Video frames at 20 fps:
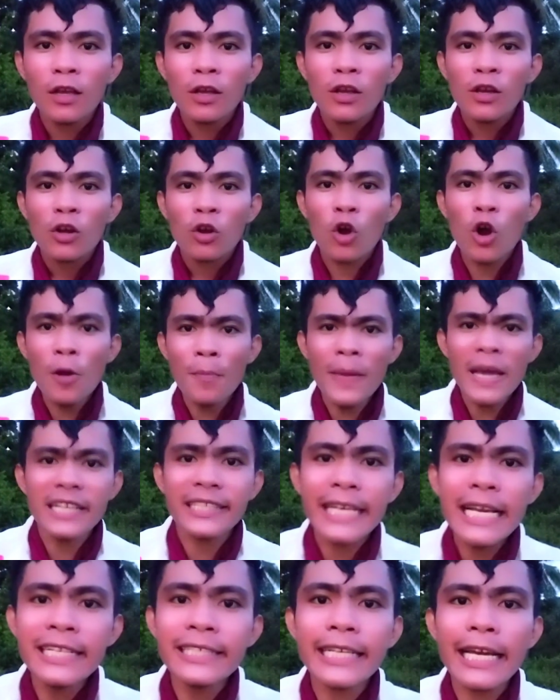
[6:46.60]
Kung
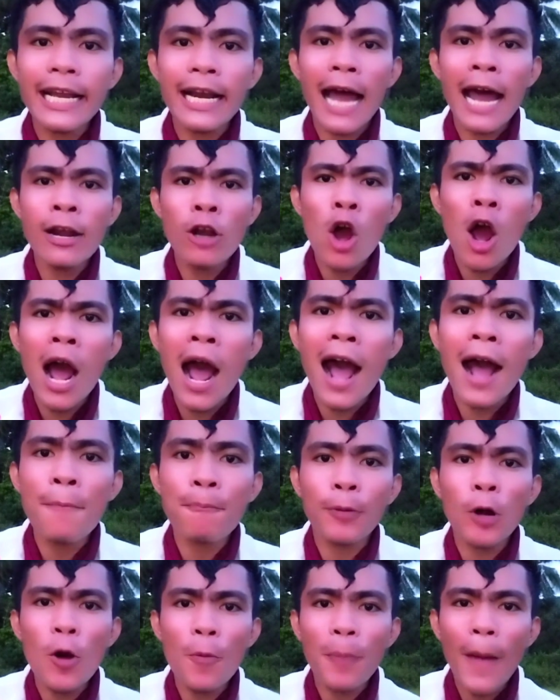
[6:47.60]
messenger, ano ang
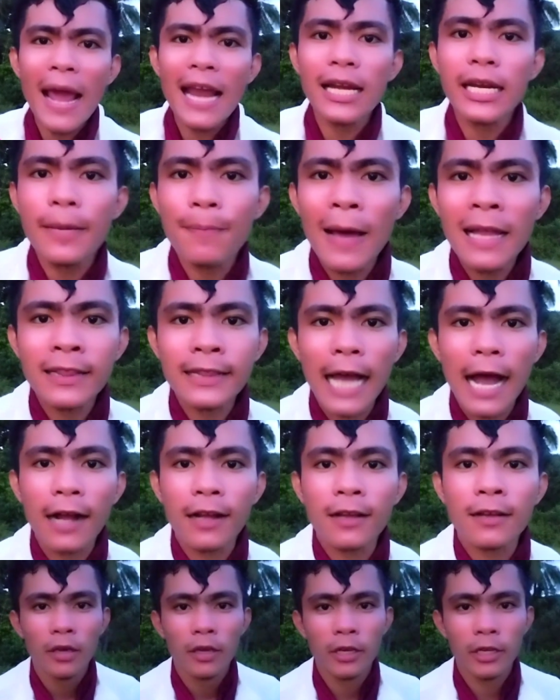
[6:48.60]
profile ni
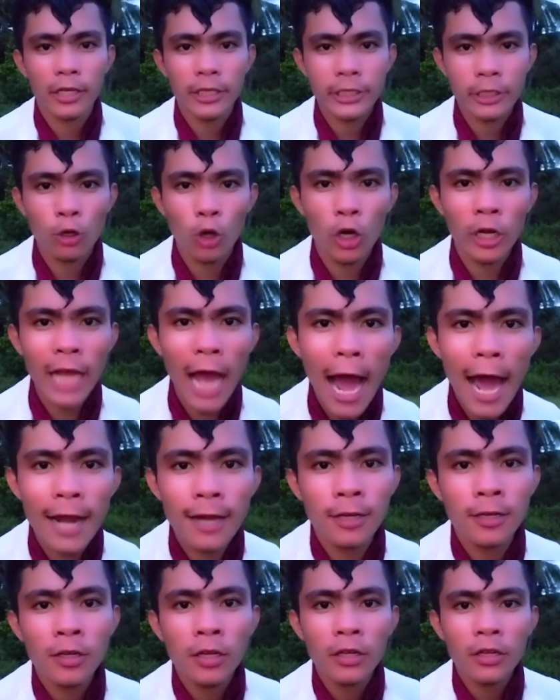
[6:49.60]
Bantag?
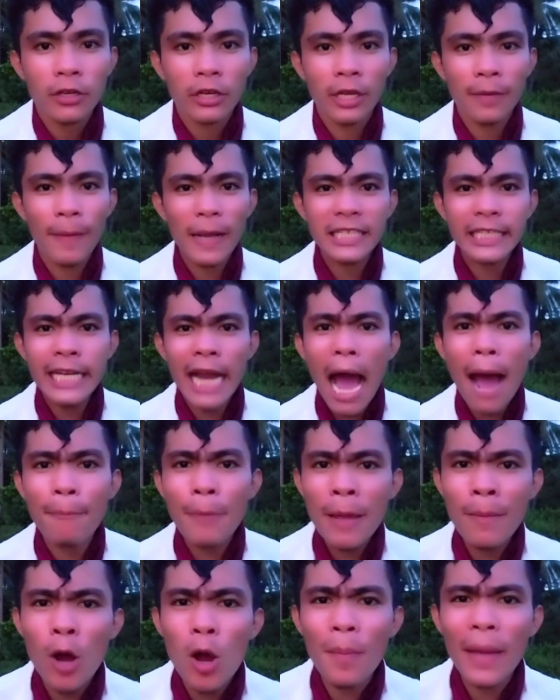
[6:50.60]
Iskoryal, di ba
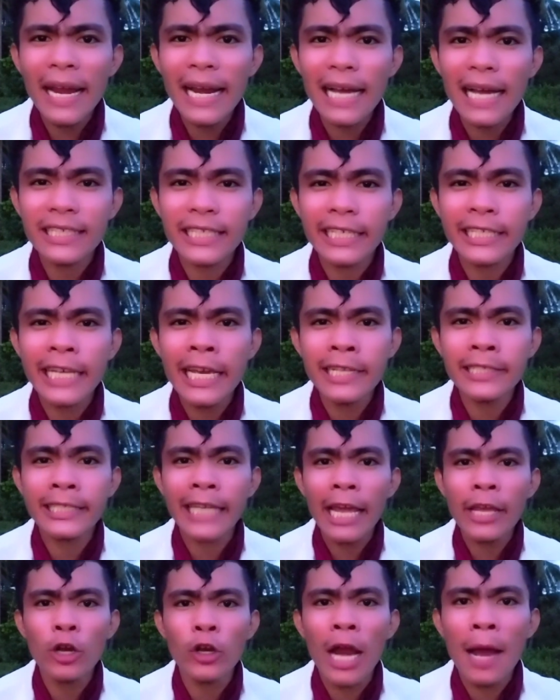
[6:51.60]
sinabi mo may nagsisend
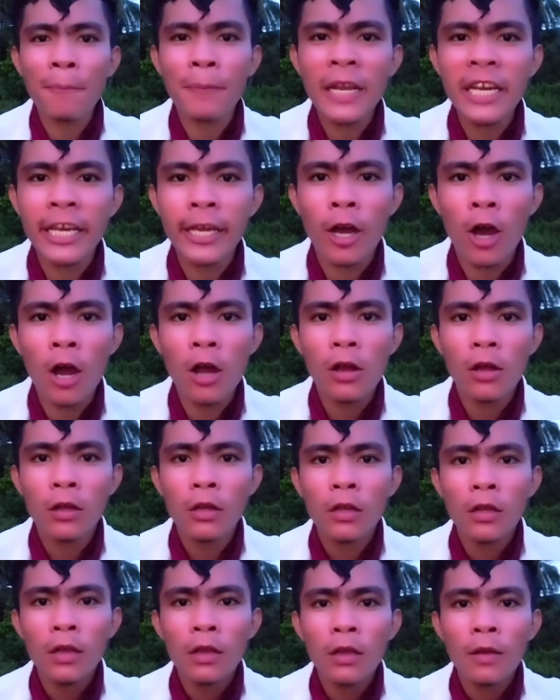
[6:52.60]
sa'yo ng video?
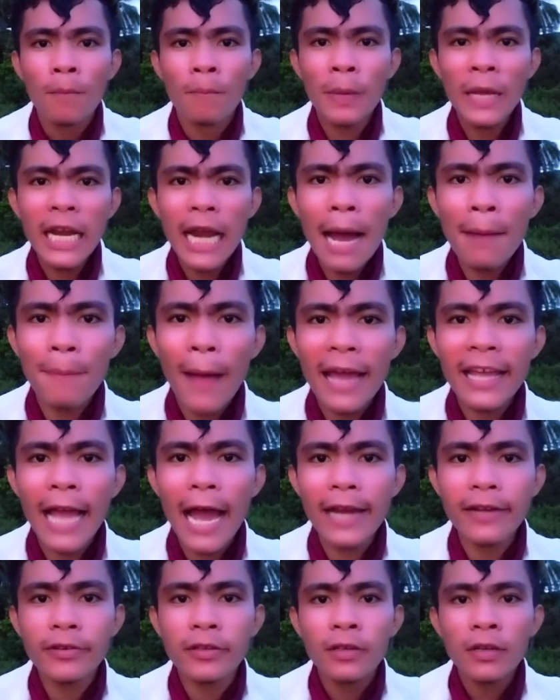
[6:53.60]
Bilang
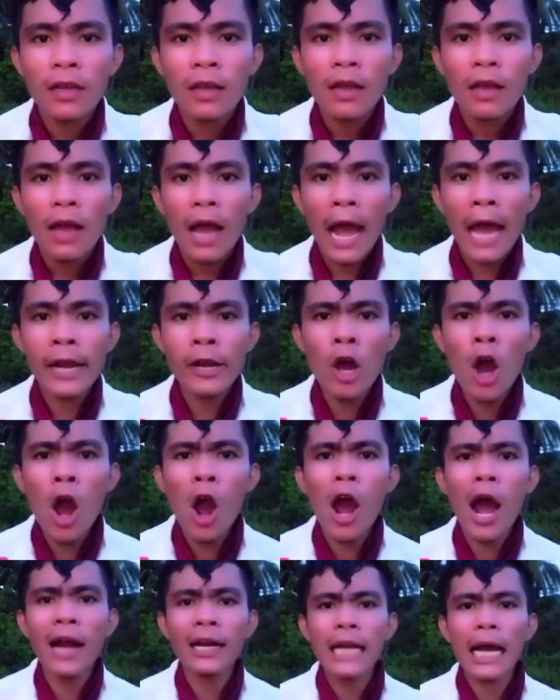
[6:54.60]
bayad, ano
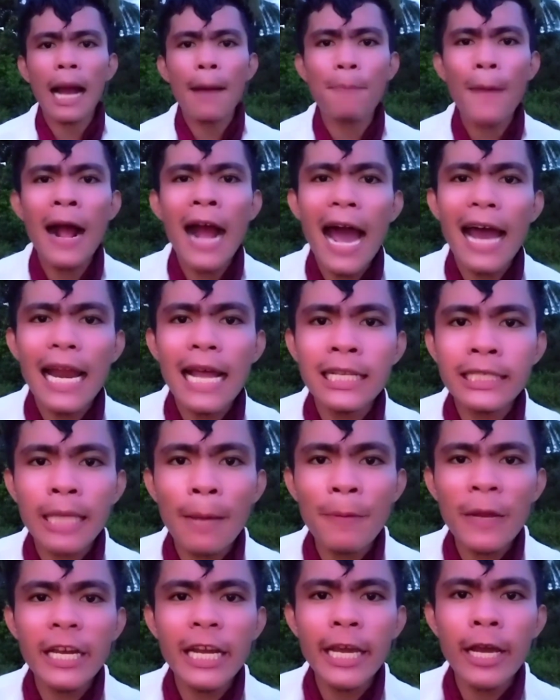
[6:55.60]
ang nakapangalan
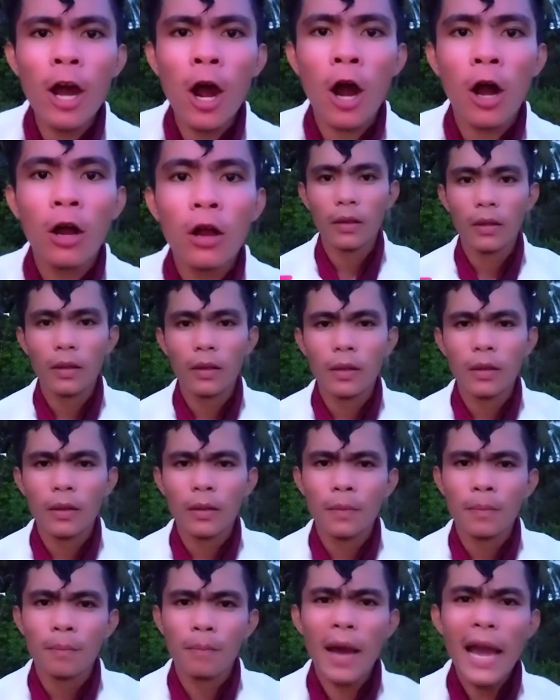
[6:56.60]
sa video?
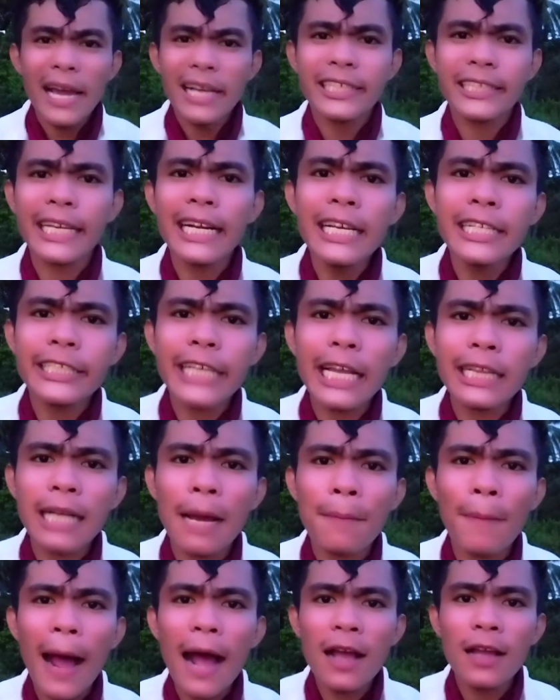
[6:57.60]
May screenshot
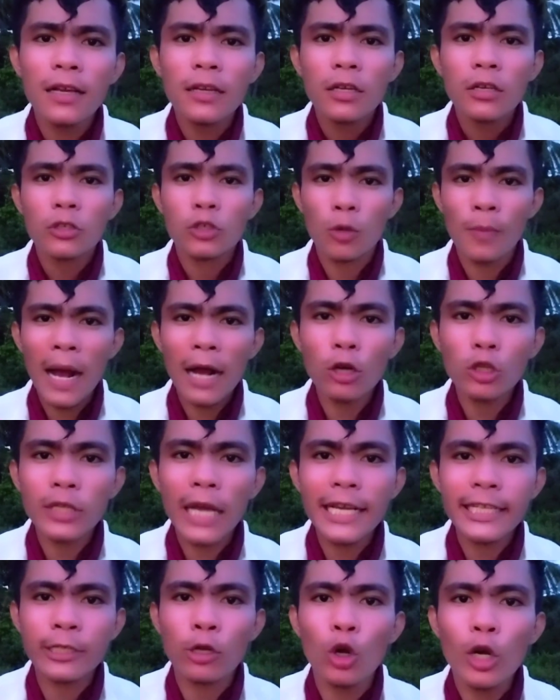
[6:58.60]
ka ba? Sumagot
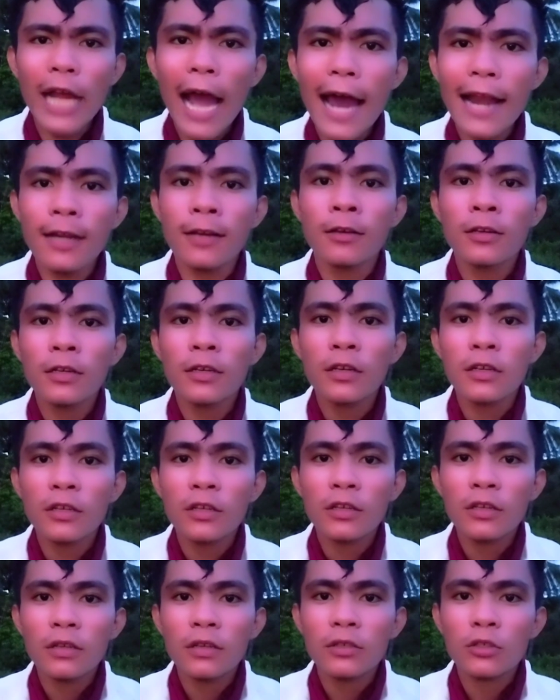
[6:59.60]
ka, Iskoryal!
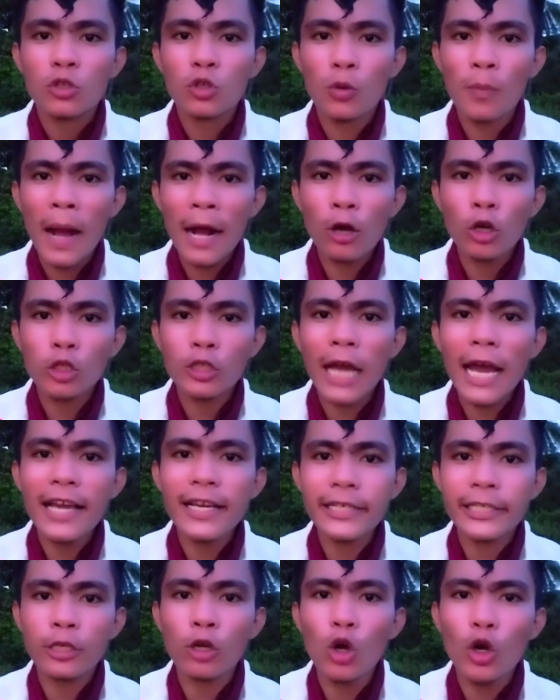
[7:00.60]
Sumagot
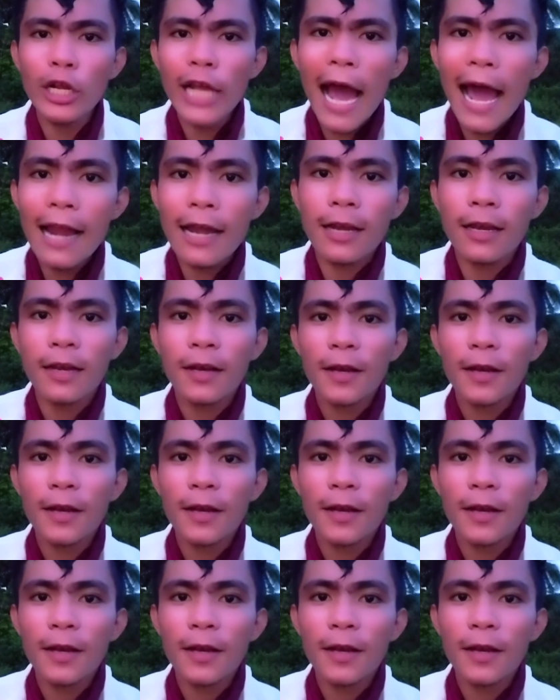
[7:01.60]
ka, Iskoryal!